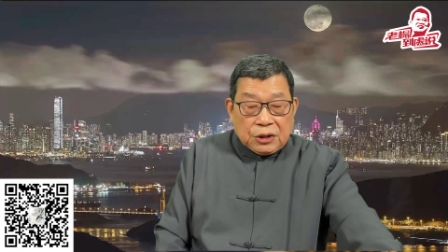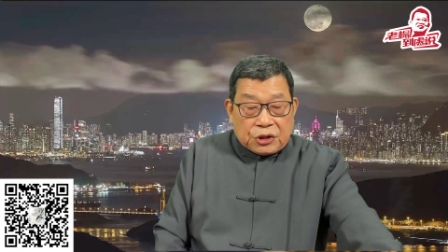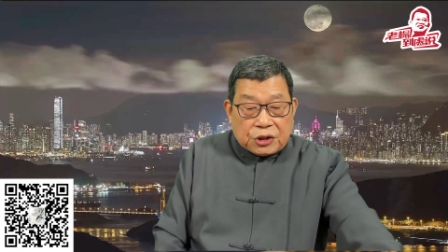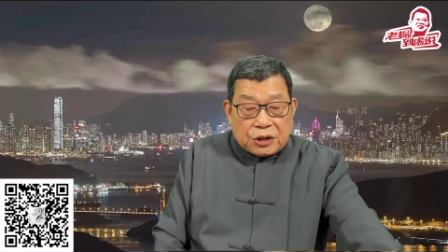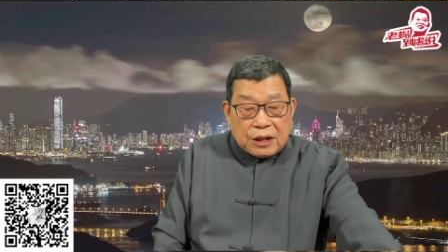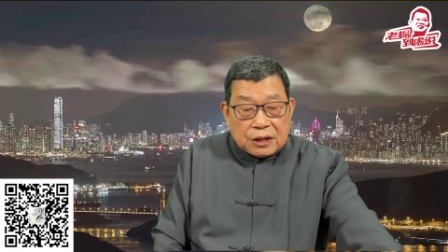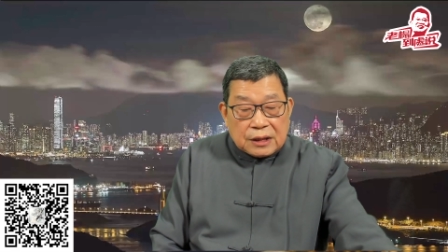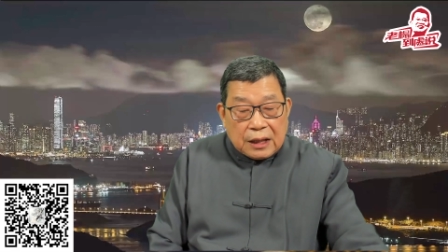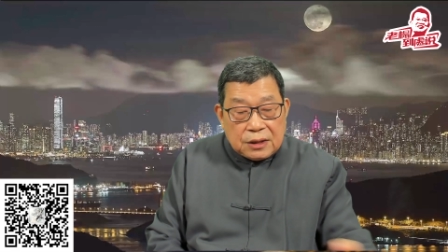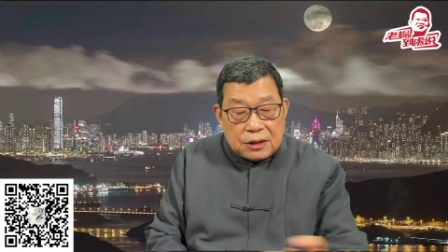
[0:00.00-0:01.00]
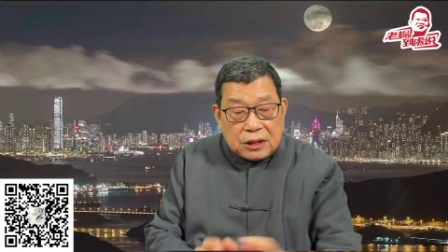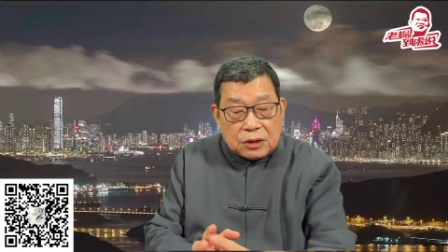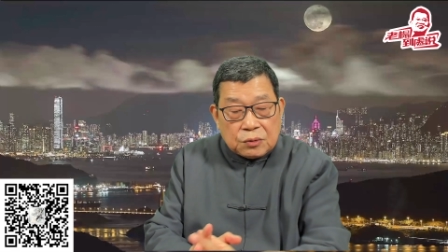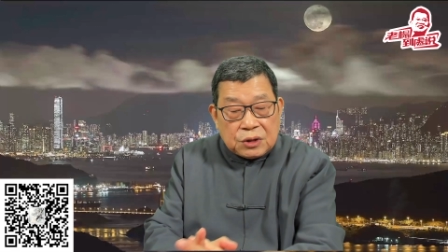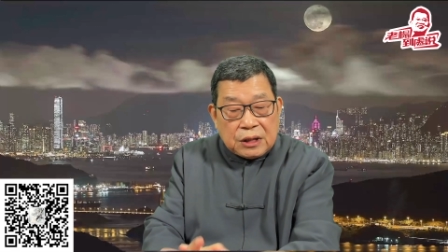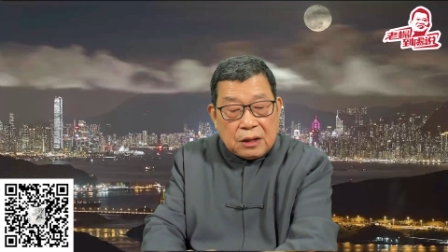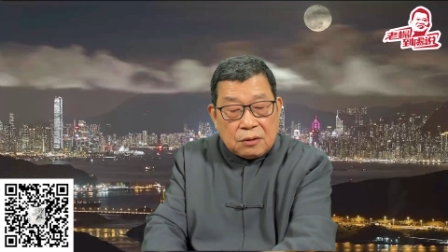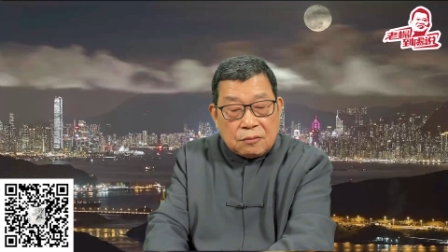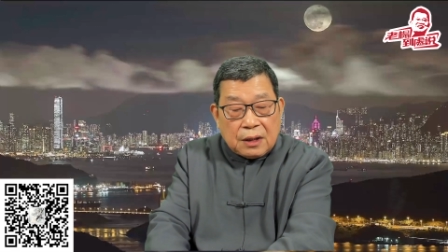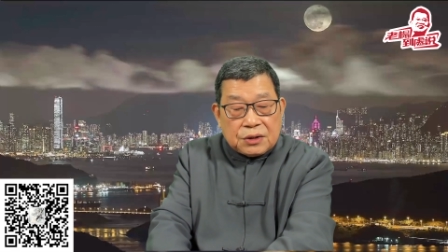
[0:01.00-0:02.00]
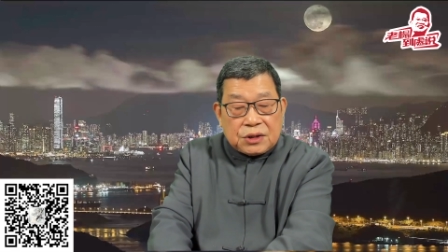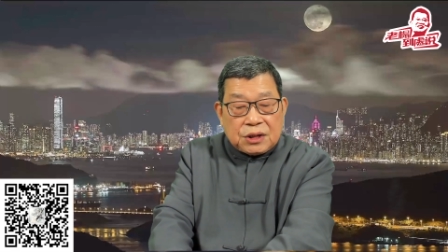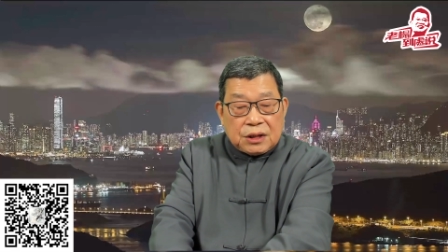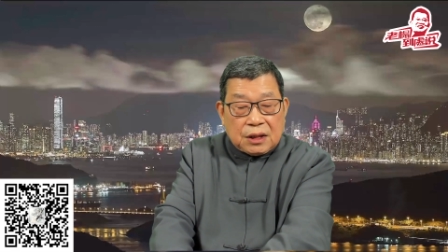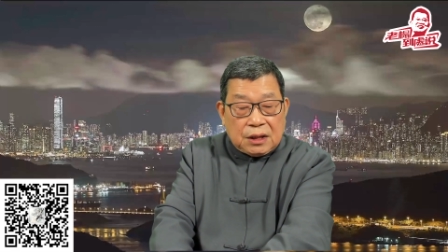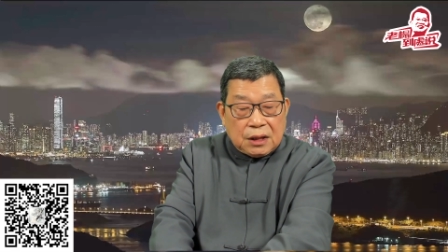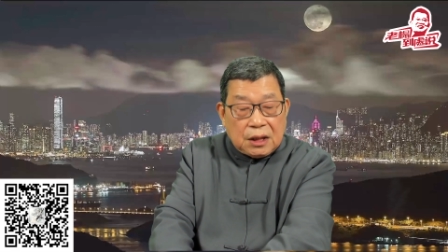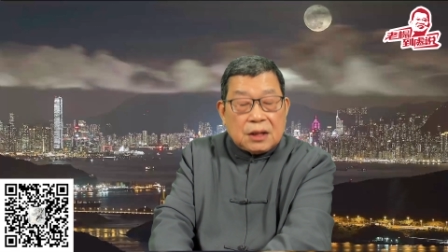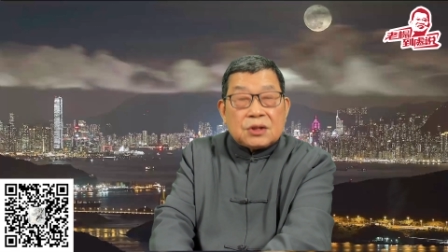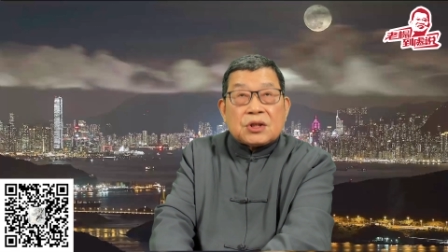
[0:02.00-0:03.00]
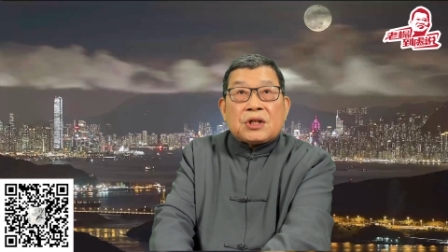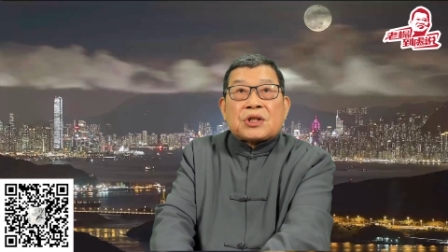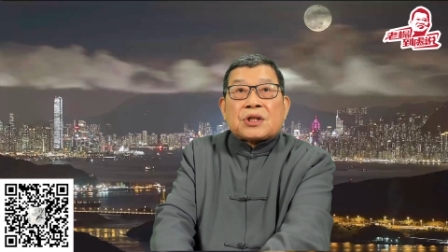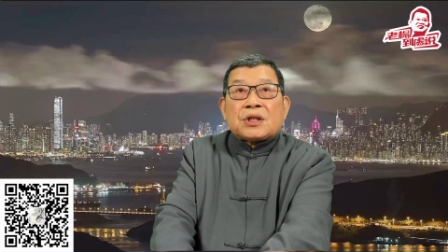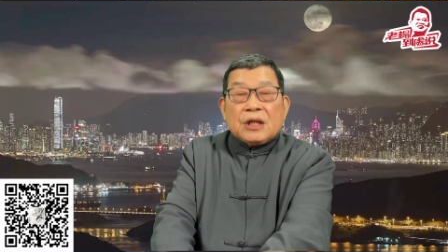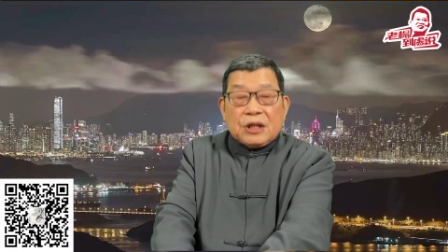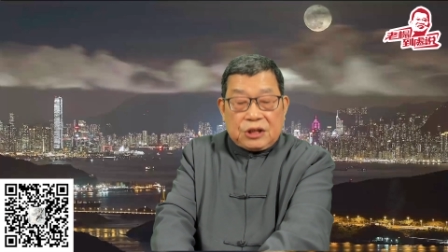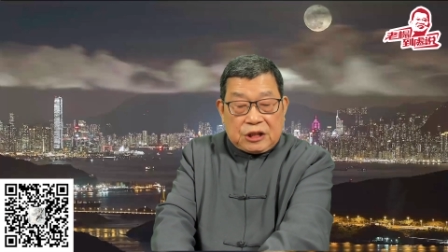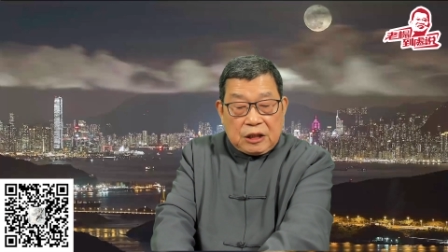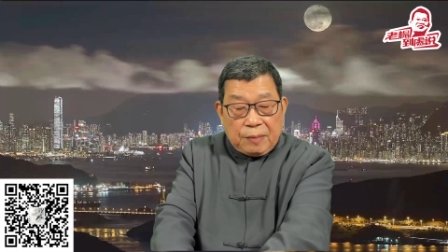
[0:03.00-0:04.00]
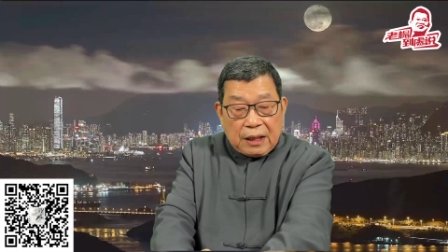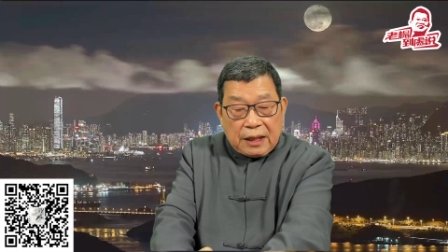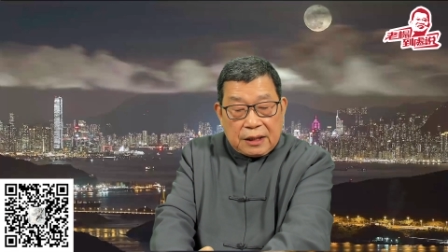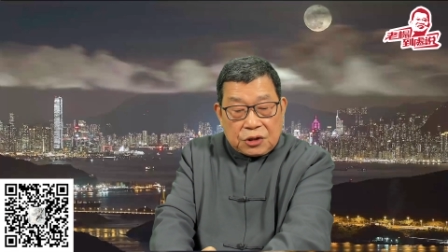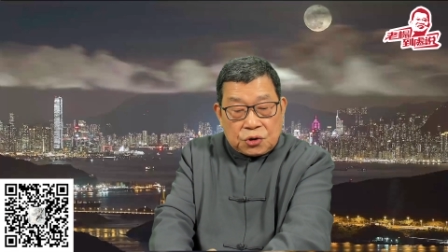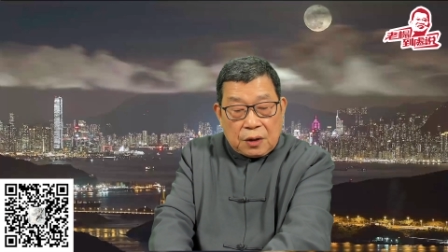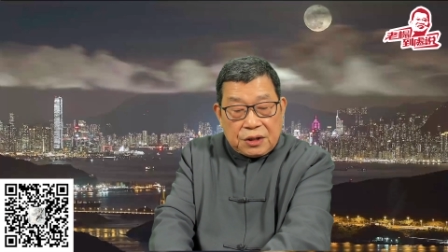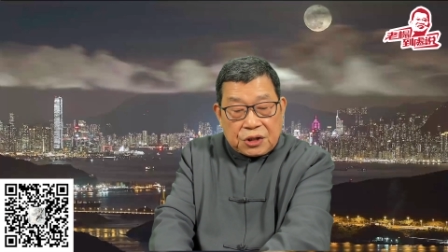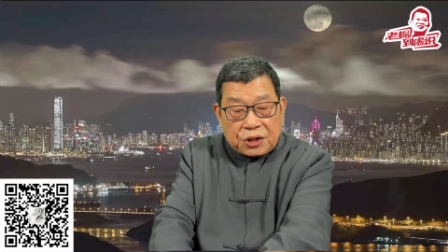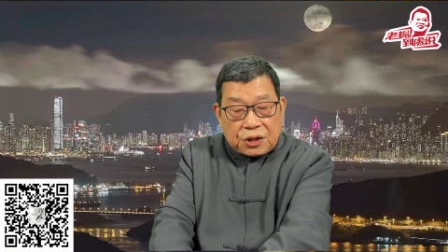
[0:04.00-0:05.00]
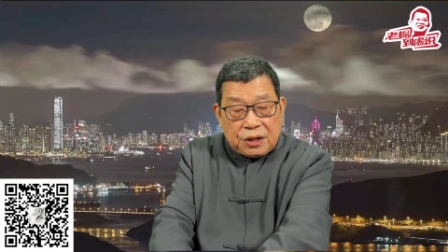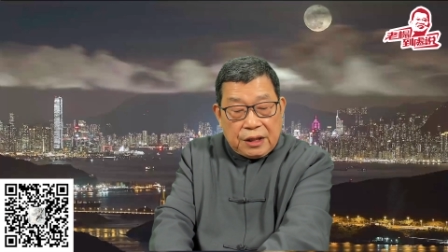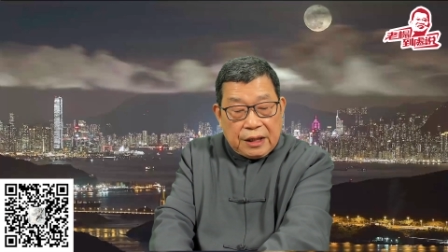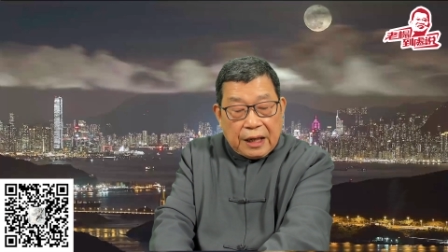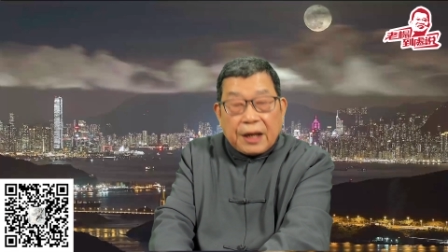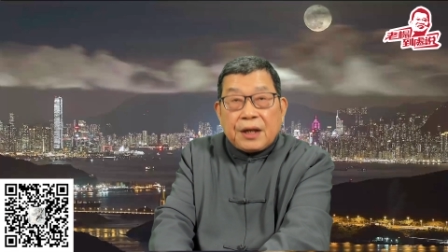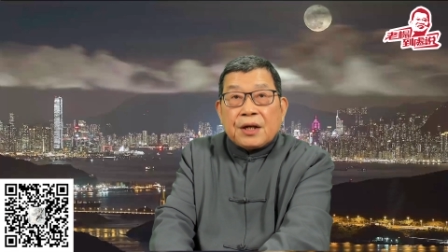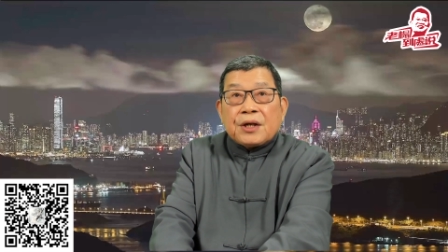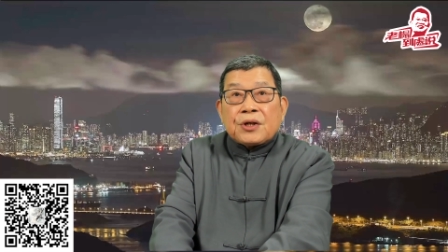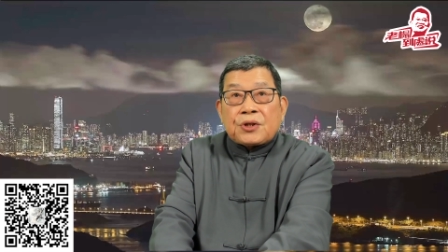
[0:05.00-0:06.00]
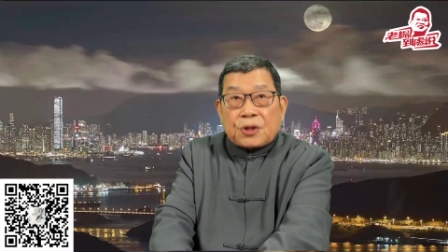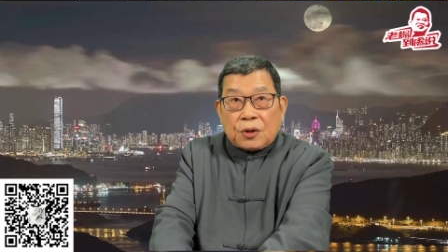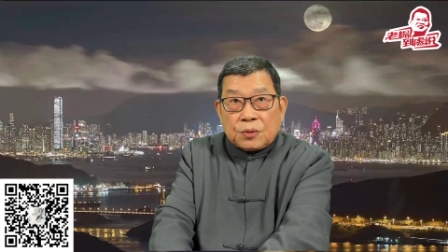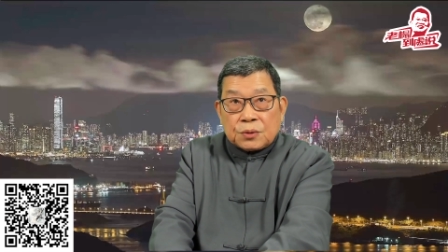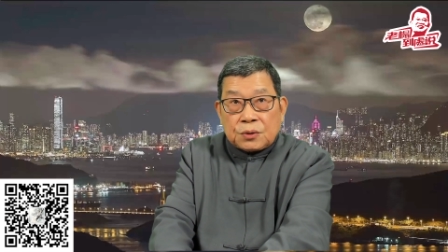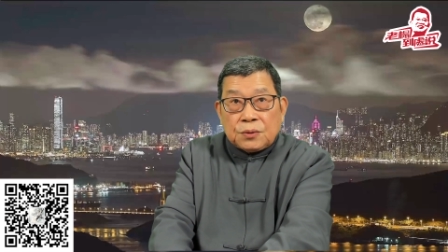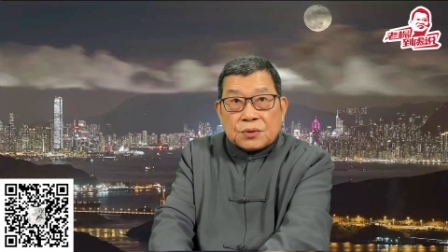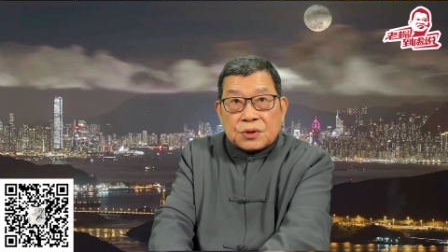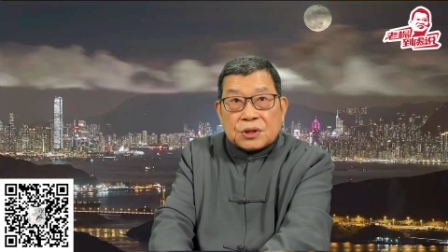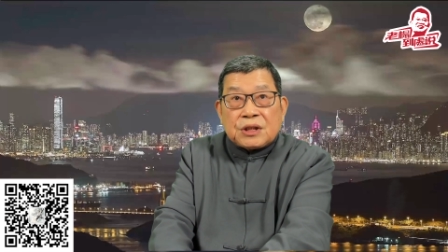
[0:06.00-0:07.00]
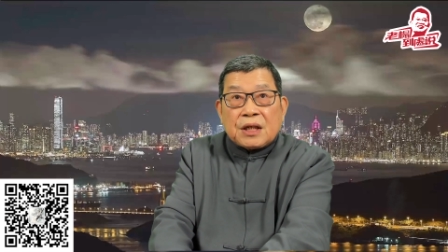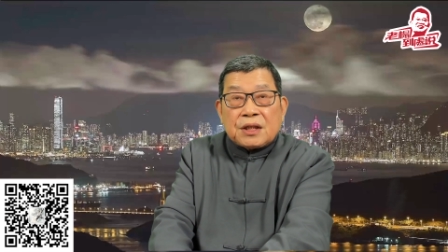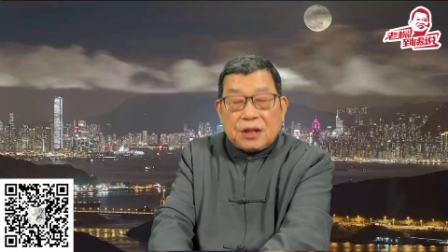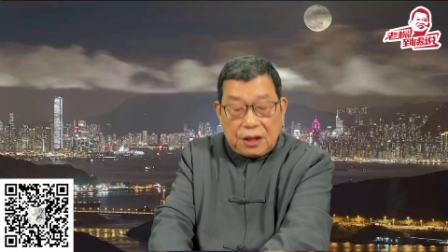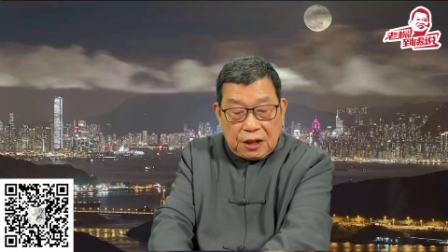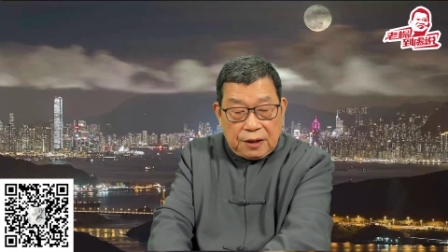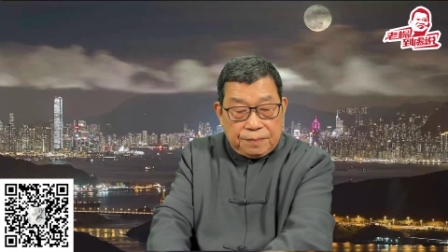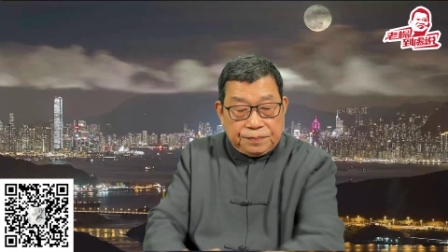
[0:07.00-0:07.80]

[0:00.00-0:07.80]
实现单季度千万级的盈利，这也是喜马拉雅创业十年来首度实现盈利。